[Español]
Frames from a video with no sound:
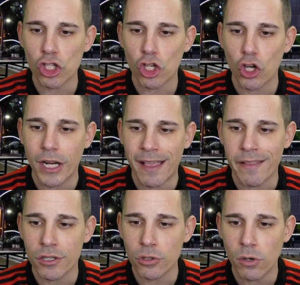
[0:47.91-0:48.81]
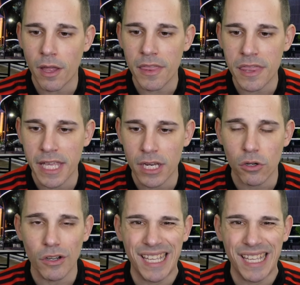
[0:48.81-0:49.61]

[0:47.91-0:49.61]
Corea del Sur 0.